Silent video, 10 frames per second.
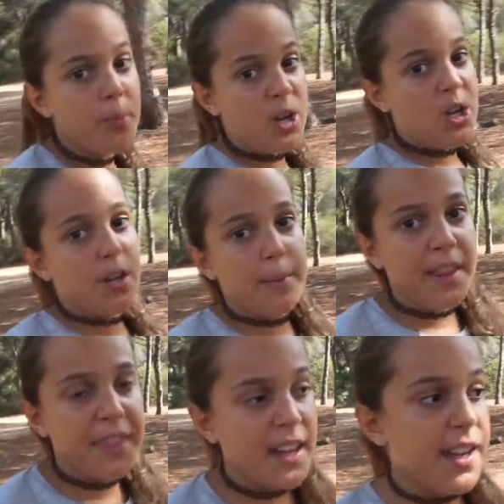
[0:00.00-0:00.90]
pues lo que
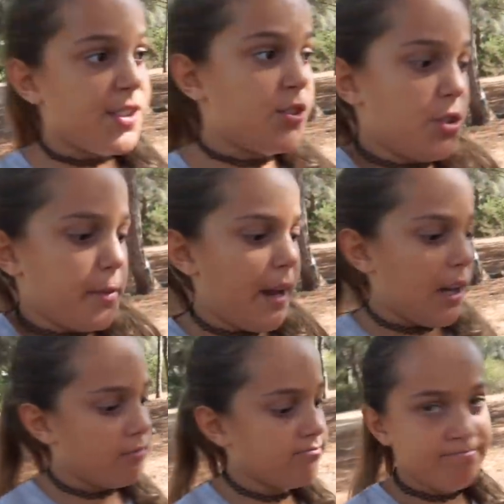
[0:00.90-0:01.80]
parece es normal.
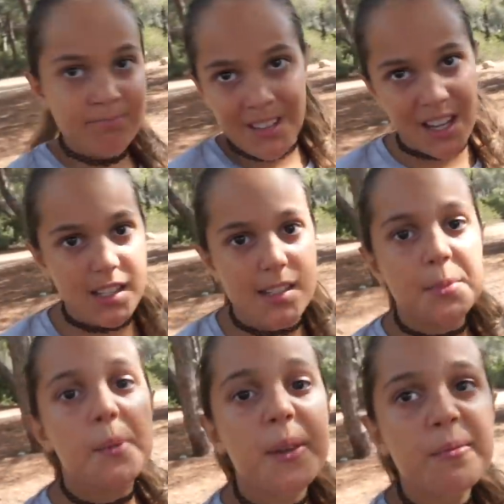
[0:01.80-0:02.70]
¿A qué sí,
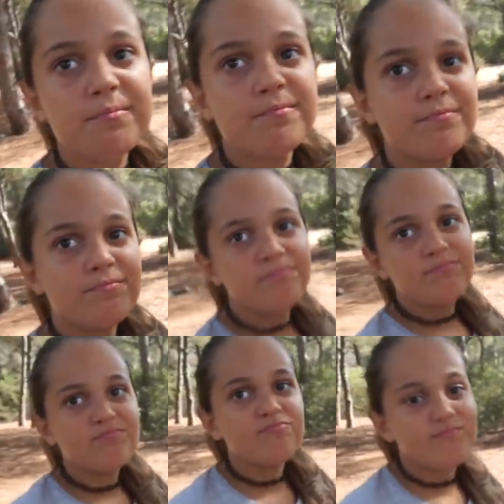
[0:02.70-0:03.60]
mami? Pues